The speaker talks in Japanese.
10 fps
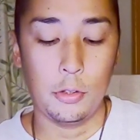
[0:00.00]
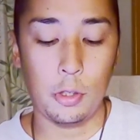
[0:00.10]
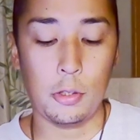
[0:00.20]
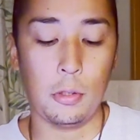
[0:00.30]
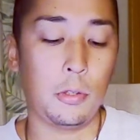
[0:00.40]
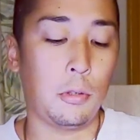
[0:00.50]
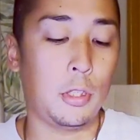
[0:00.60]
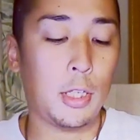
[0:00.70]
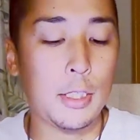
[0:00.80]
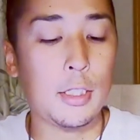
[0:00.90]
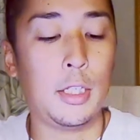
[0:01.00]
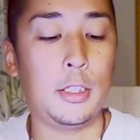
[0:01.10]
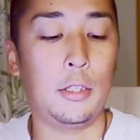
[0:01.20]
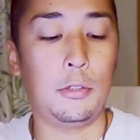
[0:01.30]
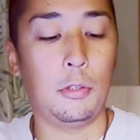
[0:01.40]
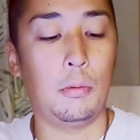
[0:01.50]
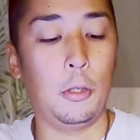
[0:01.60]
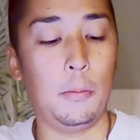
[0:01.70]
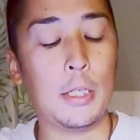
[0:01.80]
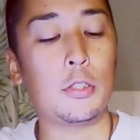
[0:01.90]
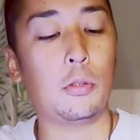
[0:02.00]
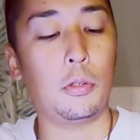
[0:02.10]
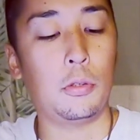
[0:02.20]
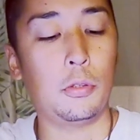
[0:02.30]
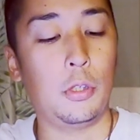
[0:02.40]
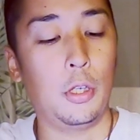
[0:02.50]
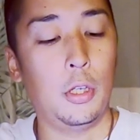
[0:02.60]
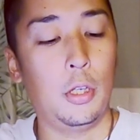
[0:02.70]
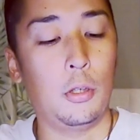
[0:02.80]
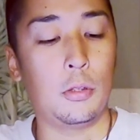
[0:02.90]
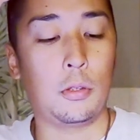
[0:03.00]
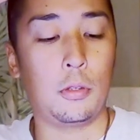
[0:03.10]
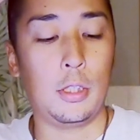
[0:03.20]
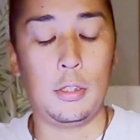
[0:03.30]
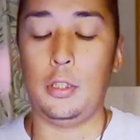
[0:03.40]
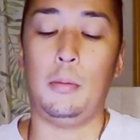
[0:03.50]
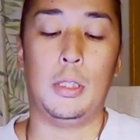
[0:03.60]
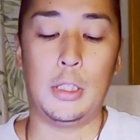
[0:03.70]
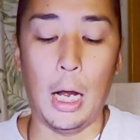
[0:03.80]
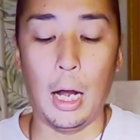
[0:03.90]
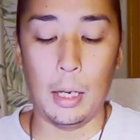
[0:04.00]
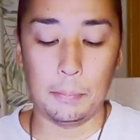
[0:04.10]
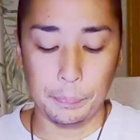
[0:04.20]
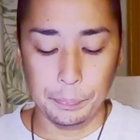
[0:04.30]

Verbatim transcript: 女子の一人滞在になると思いますという補足がついていました